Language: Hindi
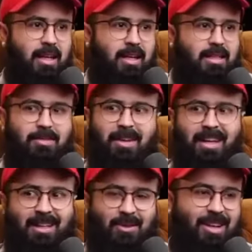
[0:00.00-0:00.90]
तारा ने
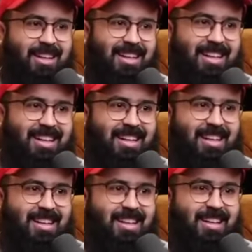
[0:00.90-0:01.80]
सवाए एक दुआ गए
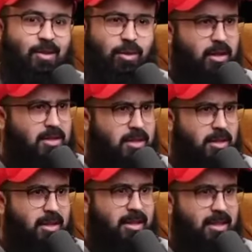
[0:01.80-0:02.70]

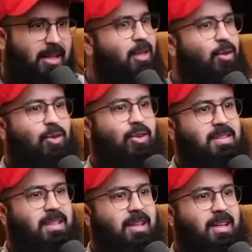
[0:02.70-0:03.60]
अच्छा एक दुआ कौन
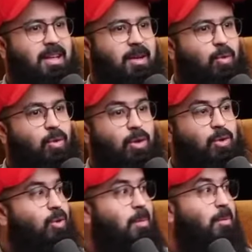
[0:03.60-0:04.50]
सी उन्होंने
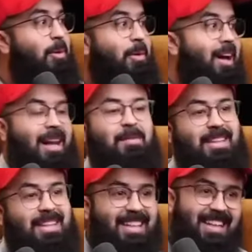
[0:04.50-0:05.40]
कहा एक बहुत बड़े
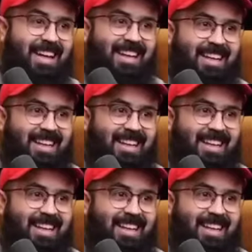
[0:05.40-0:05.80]
आलिम दीन है